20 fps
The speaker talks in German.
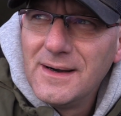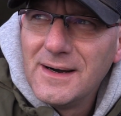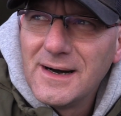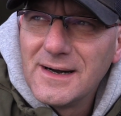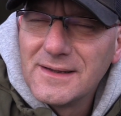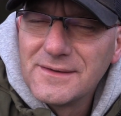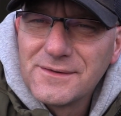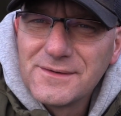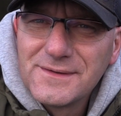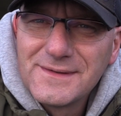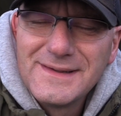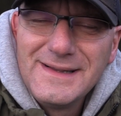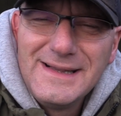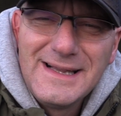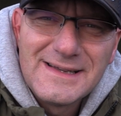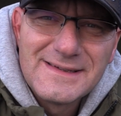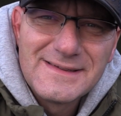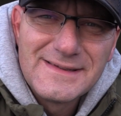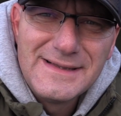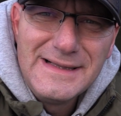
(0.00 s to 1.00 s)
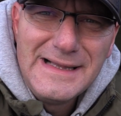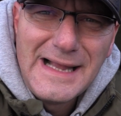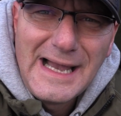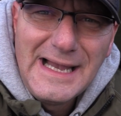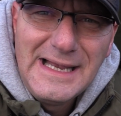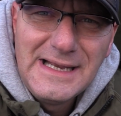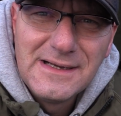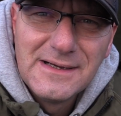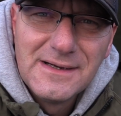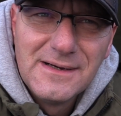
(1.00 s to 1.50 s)
Ansonsten lasst ein
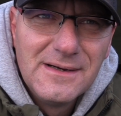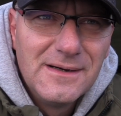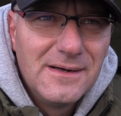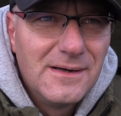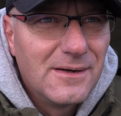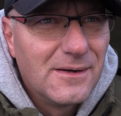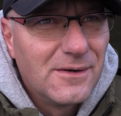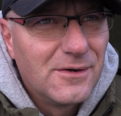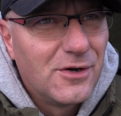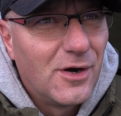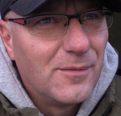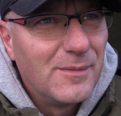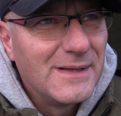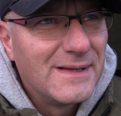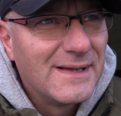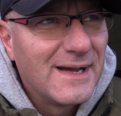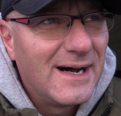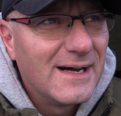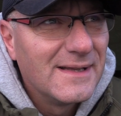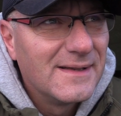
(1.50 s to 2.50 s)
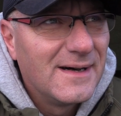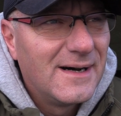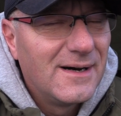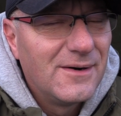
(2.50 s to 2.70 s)
Like, einen Kommentar da